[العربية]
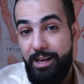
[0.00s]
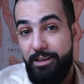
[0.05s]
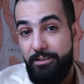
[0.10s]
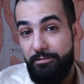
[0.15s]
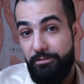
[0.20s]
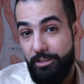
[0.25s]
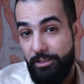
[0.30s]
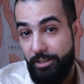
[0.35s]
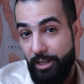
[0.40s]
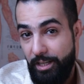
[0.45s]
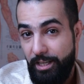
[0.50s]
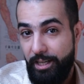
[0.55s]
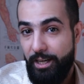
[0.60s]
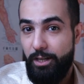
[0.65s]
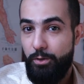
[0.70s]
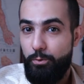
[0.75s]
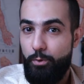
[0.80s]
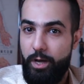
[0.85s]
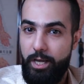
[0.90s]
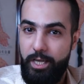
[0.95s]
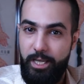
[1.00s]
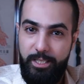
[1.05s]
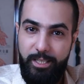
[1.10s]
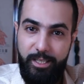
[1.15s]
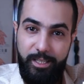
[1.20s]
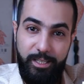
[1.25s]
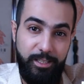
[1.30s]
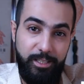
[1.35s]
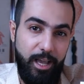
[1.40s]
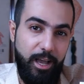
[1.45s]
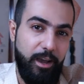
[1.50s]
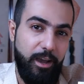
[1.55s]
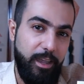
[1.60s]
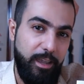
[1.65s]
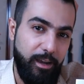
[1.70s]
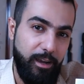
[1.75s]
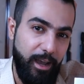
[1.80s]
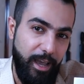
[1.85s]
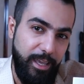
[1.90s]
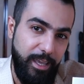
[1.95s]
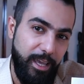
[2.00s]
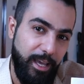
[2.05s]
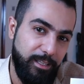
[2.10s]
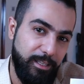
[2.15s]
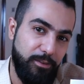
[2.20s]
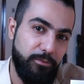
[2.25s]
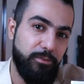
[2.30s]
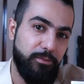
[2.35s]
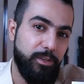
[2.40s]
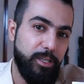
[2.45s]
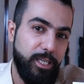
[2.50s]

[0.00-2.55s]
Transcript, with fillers: فالطريقة الوحيدة لتحقيق أي هدف